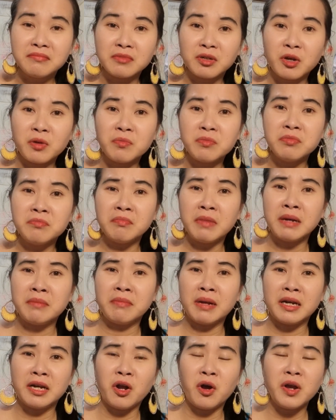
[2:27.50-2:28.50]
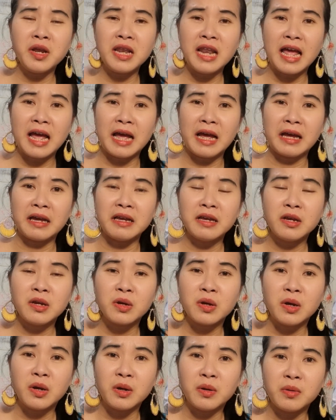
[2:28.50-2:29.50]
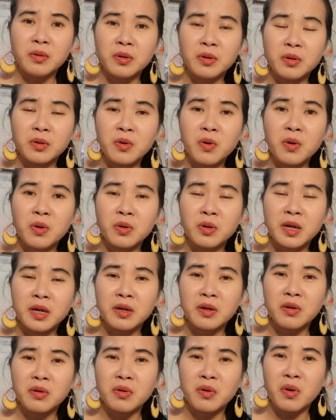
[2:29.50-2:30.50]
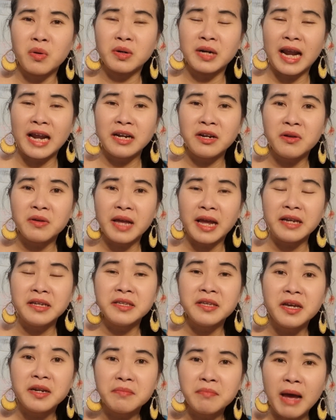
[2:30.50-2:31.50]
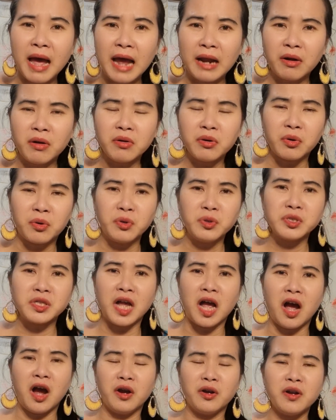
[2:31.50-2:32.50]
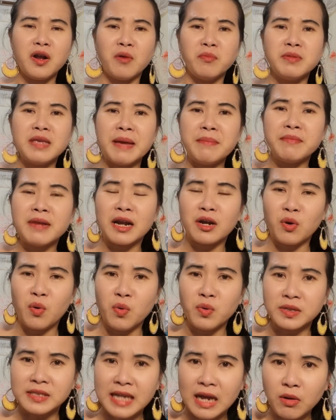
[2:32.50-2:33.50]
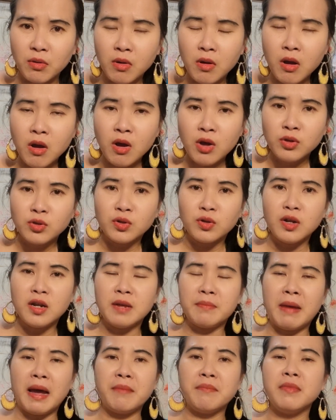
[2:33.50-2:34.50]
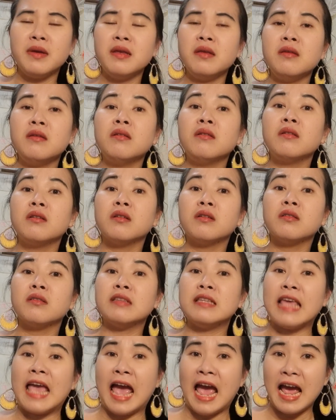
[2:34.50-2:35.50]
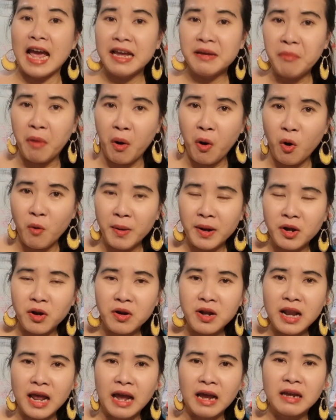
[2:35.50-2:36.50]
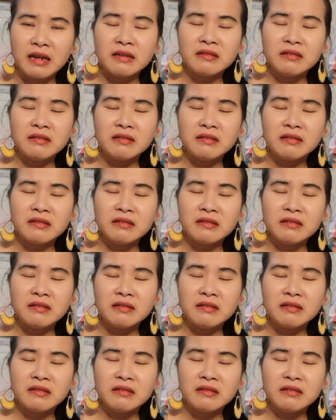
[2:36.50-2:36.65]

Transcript: mình mình nói là uh, con con rắn nó cắn chết ba nó rồi nó sợ nó không dám ra ruộng sao cho nên là bà mới giả bộ bà nói là